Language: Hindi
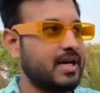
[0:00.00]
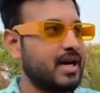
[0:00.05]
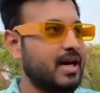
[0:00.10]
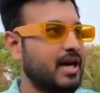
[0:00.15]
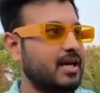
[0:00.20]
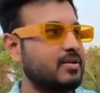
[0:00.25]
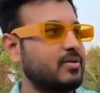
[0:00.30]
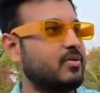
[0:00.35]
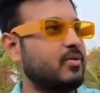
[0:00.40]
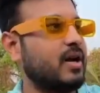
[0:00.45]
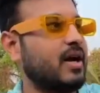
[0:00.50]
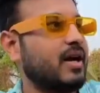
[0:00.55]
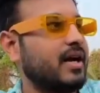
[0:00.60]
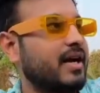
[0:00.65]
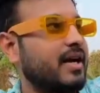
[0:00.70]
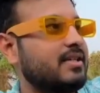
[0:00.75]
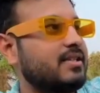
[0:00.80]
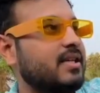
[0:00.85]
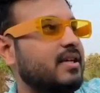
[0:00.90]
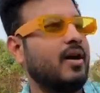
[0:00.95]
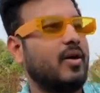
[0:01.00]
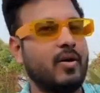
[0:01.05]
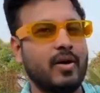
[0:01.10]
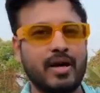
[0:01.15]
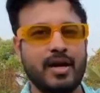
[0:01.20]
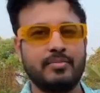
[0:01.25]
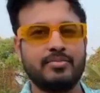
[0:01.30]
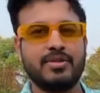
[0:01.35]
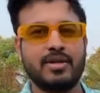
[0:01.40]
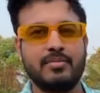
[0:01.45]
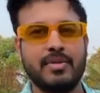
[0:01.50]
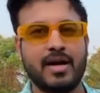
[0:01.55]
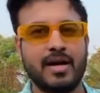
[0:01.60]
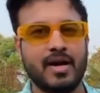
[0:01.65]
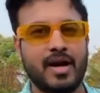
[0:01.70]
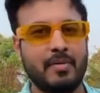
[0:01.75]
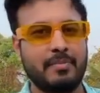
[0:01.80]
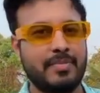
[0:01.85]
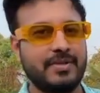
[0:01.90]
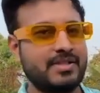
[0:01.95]
जो हाथ उड़ा गया ऐसे और आप शर्मा
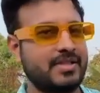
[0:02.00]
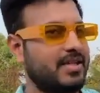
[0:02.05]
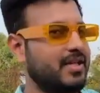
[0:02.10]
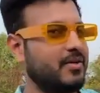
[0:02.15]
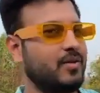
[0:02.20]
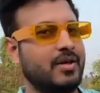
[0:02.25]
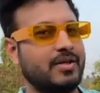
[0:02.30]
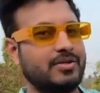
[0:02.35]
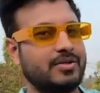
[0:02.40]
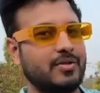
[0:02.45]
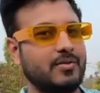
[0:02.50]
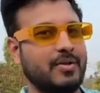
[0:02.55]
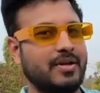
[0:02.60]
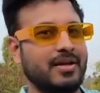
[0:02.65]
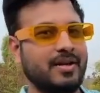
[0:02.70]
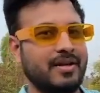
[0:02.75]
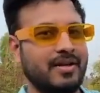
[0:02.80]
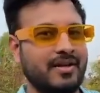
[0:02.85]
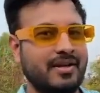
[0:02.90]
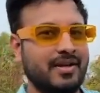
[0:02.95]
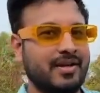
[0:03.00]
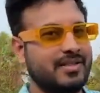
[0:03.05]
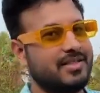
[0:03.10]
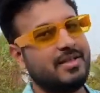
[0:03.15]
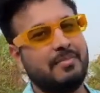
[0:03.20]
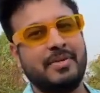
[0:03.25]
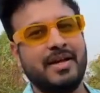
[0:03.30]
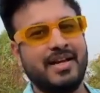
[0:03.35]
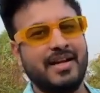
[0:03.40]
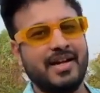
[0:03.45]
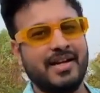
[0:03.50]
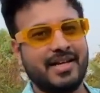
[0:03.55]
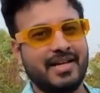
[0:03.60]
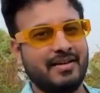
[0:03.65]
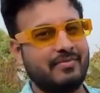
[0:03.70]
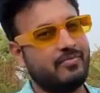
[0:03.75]
रहे आप पीछे देख रहे हंसते हुए कि कितनी प्यारी लड़की है